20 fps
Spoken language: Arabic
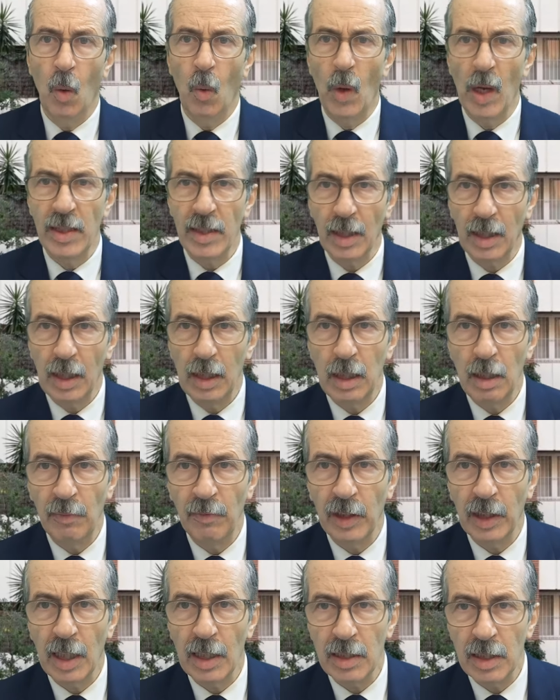
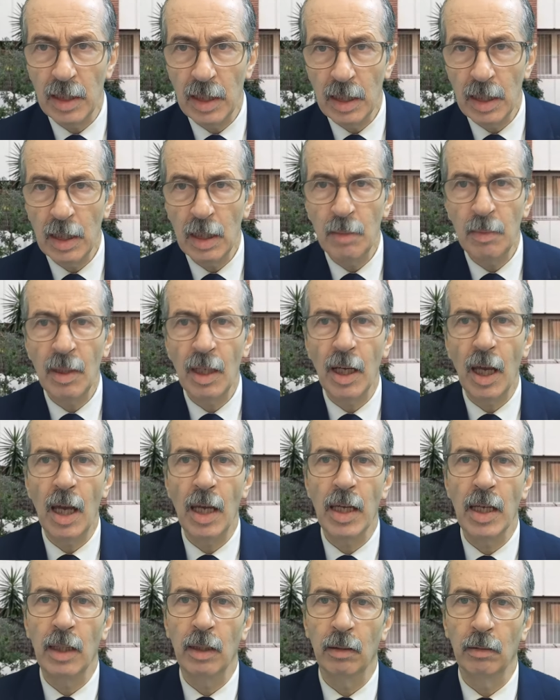ويتكلم في كثير من
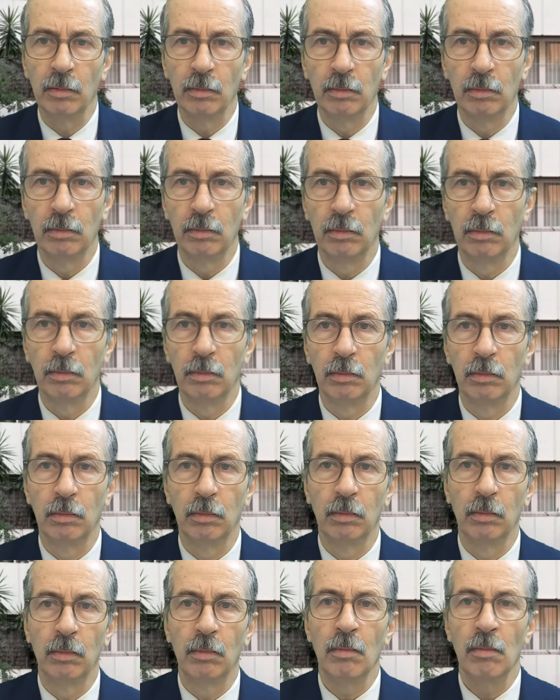الاحيان
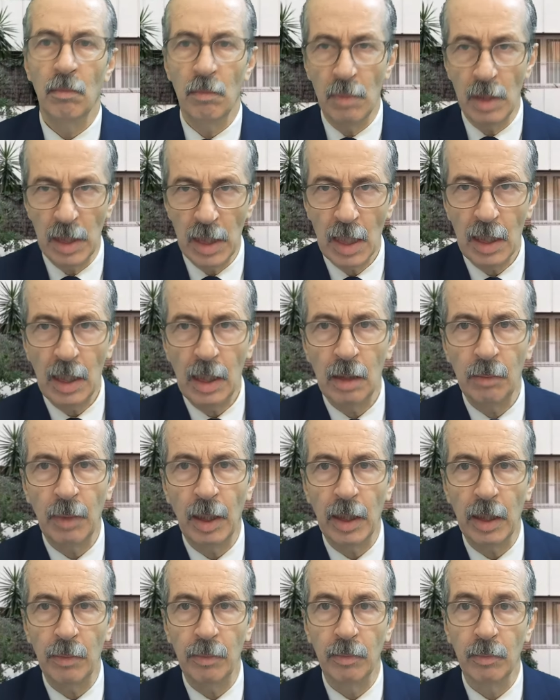مزيان على
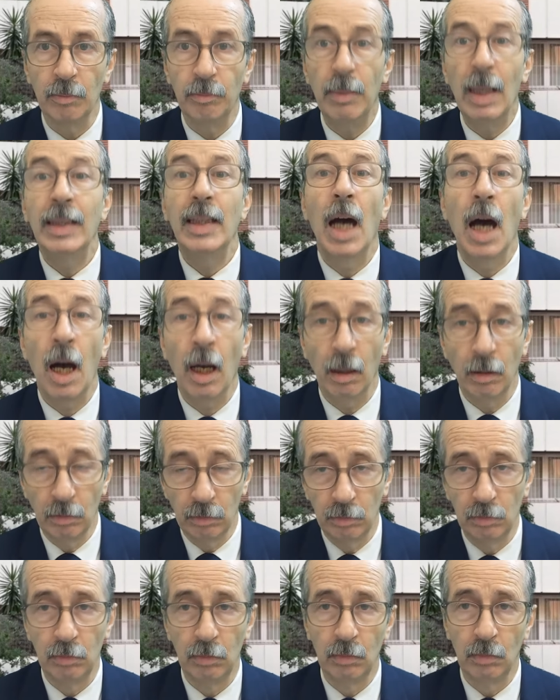المغرب بدا
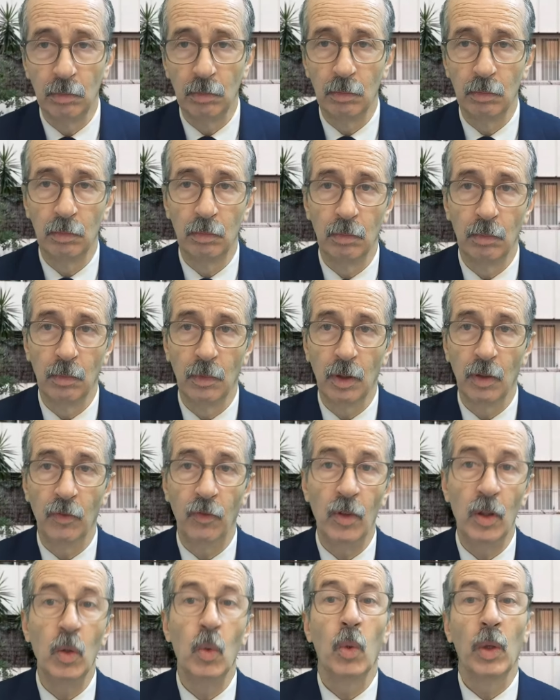
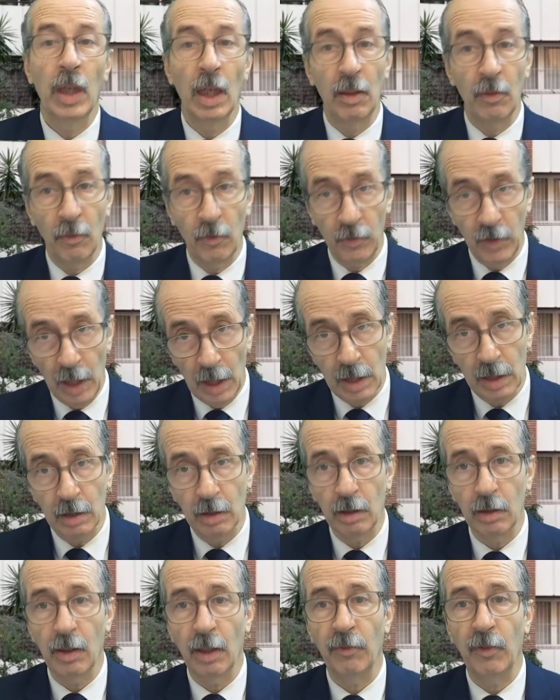لو كان
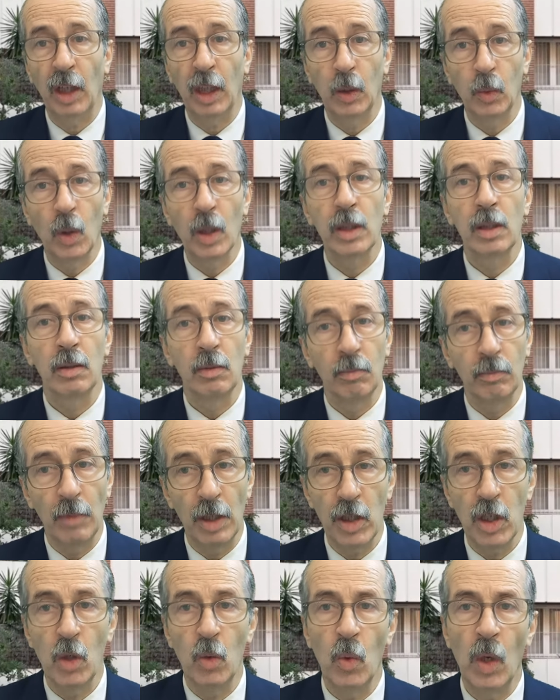فعلا كان في واحد الوقت
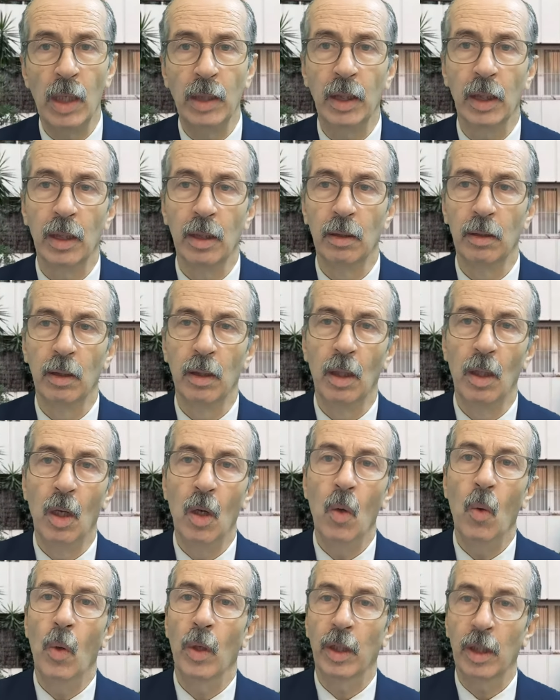ماشي هو هذاك
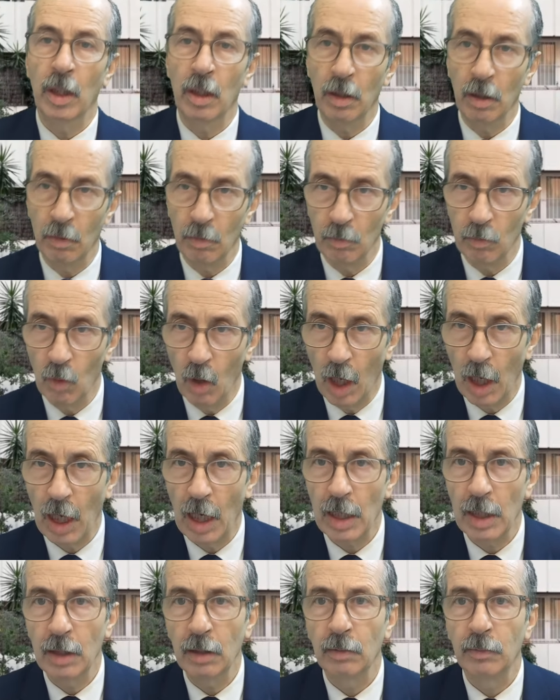ولكن
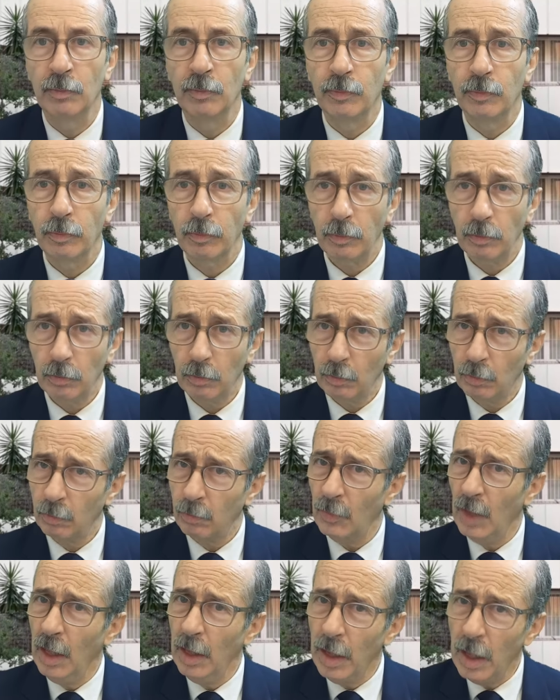مؤخرا
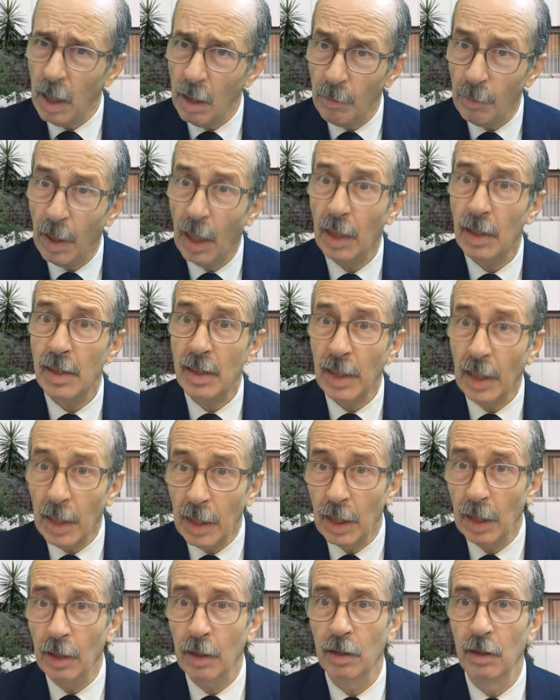لان مع
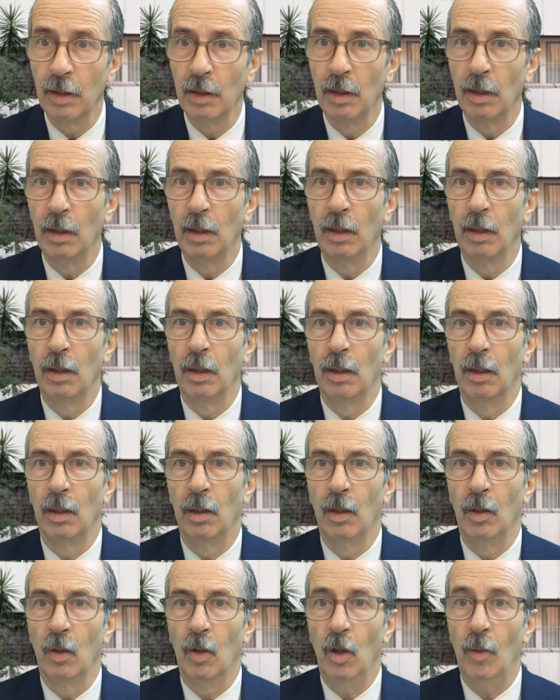تصحيح
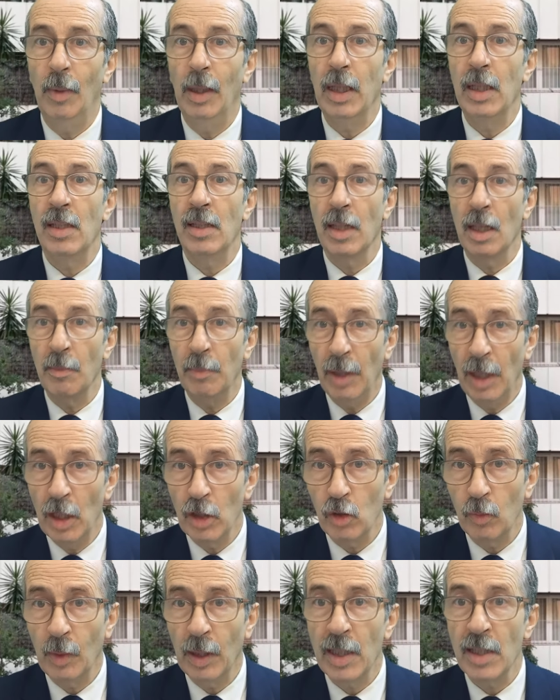مع الانسان
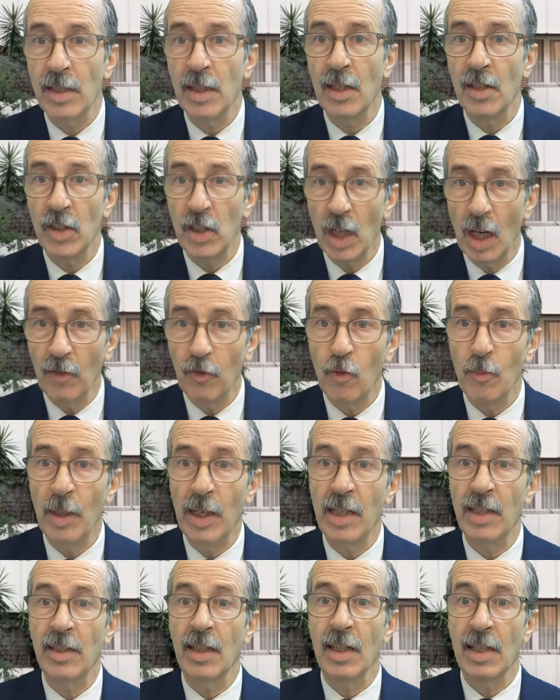بحث مع الانسان شاف
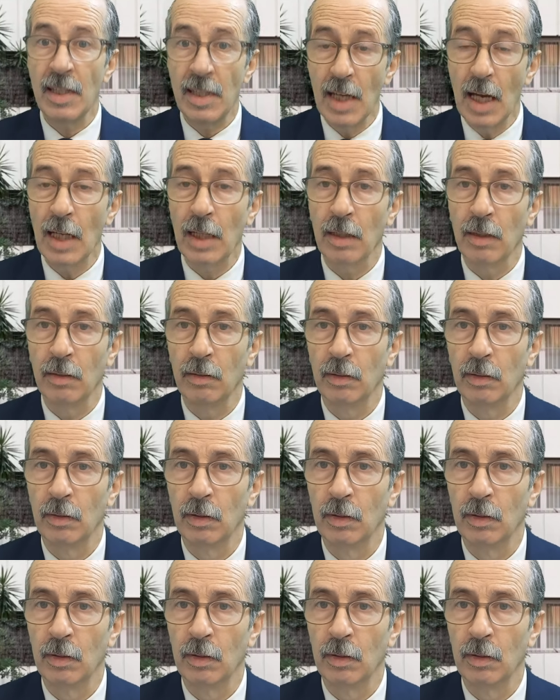ومع الانسان زار